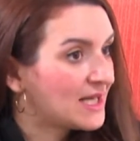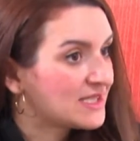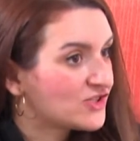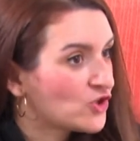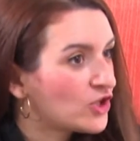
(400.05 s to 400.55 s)
la
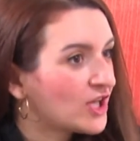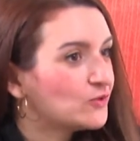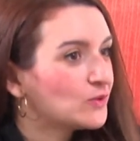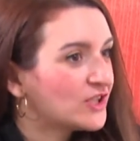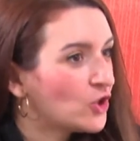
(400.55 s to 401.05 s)
storia
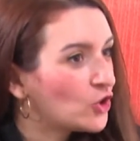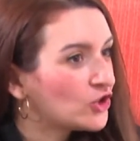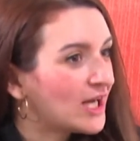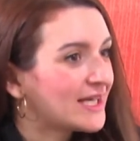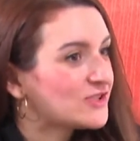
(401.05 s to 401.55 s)
di una
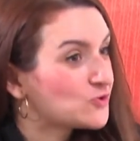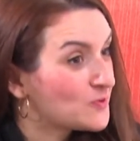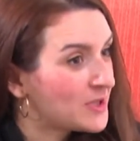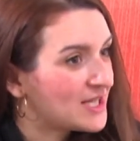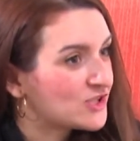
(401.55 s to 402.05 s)
donna che
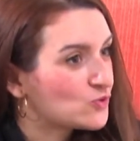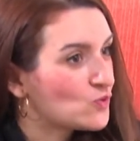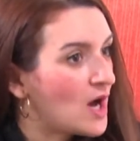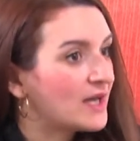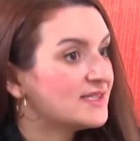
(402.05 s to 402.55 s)
supera la
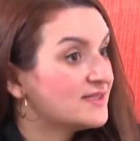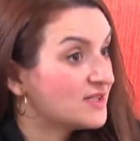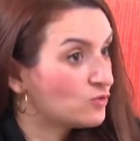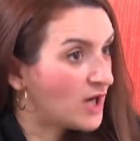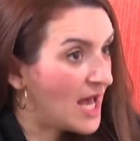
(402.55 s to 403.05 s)
sua
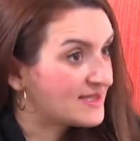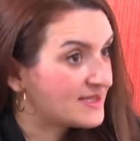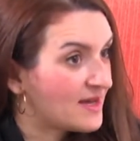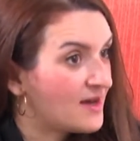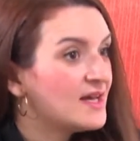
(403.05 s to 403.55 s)

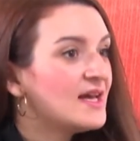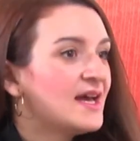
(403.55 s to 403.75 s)
insicurezza